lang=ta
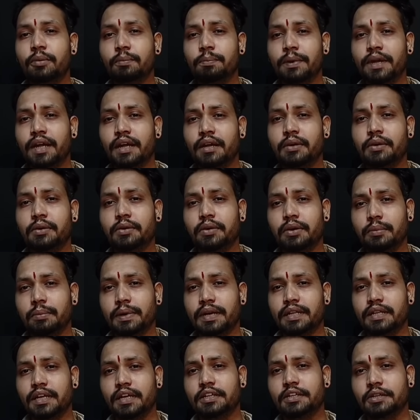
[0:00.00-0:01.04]
பே கூகுள் பே
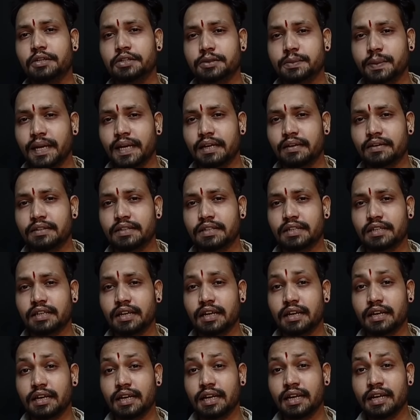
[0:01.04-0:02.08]
தான் யூஸ் பண்ணிட்டு வந்துட்டு
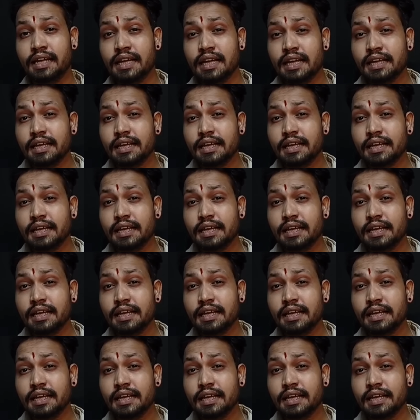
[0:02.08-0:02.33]
இருக்காங்க